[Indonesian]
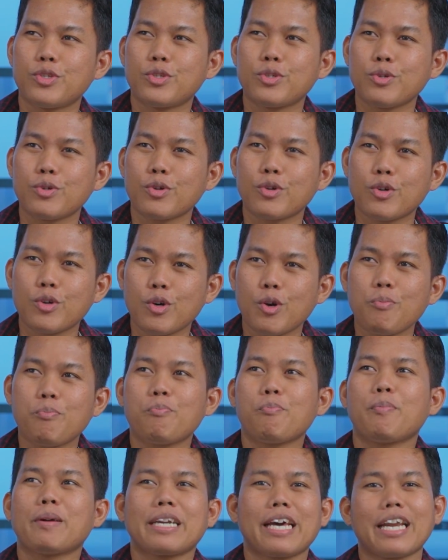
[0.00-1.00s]

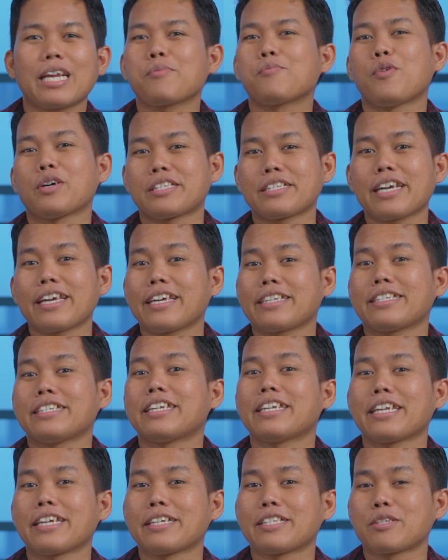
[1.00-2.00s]
cukup menarik buat saya
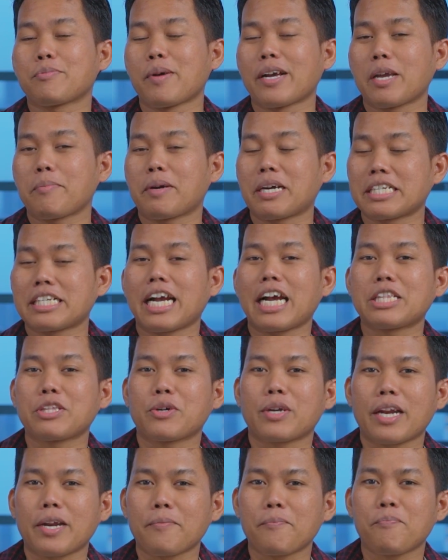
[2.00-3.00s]
sendiri sebagai pekerja
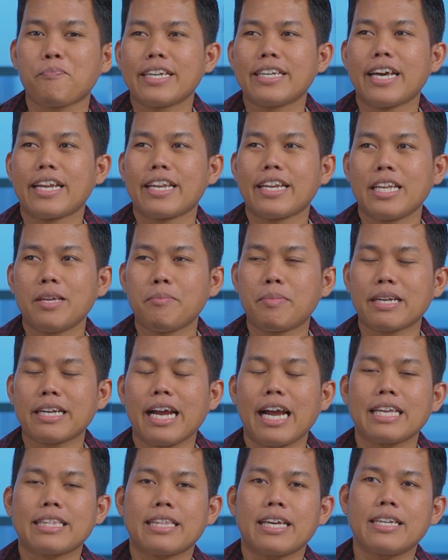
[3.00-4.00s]
kantoran. Dan ini
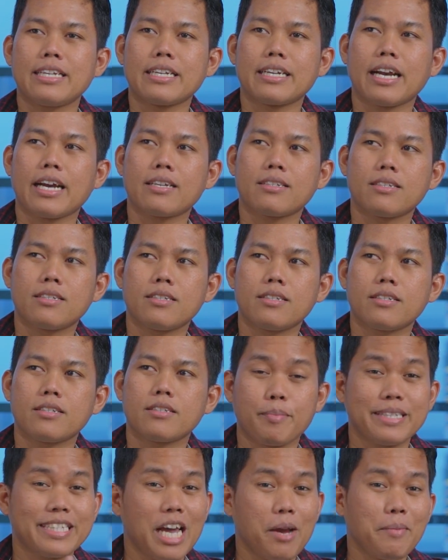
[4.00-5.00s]
berkaitan dengan
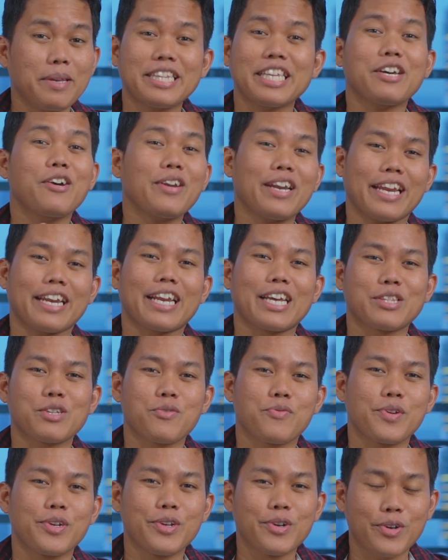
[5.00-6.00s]
meeting meeting online atau
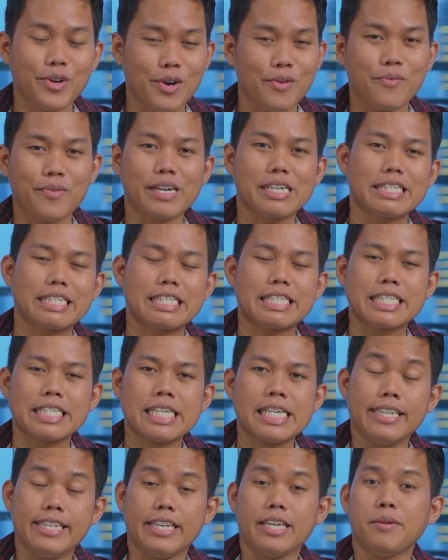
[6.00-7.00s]
video conference.
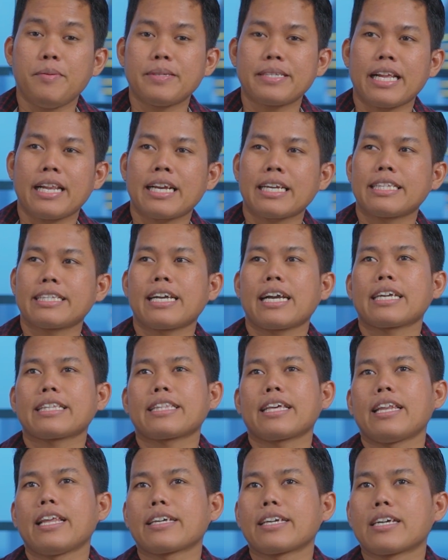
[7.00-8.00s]
Jadi misalnya ketika
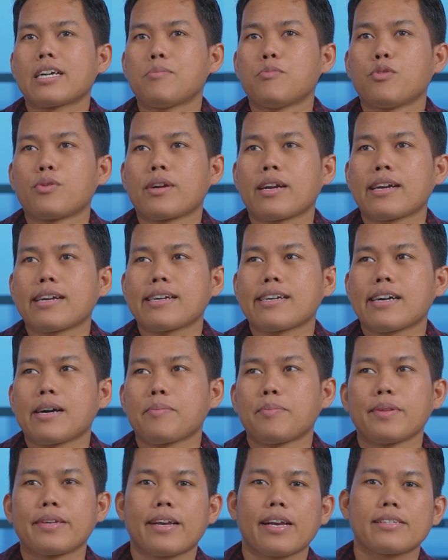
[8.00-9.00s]
kita lagi ngebuka
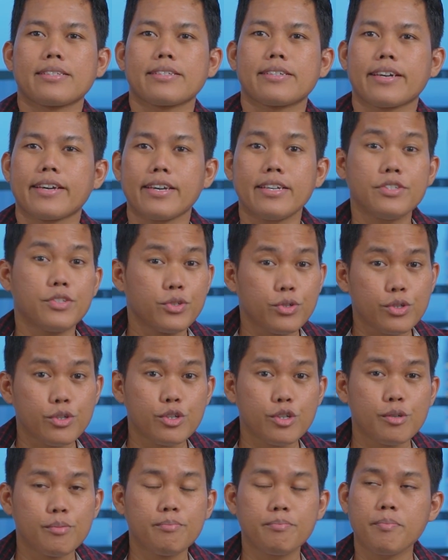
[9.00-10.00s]
aplikasi kayak
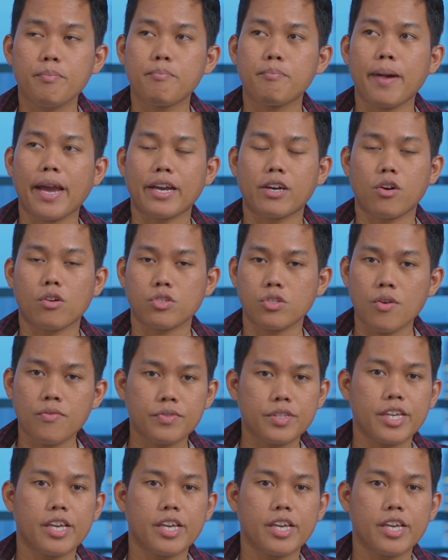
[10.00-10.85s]
Zoom, Microsoft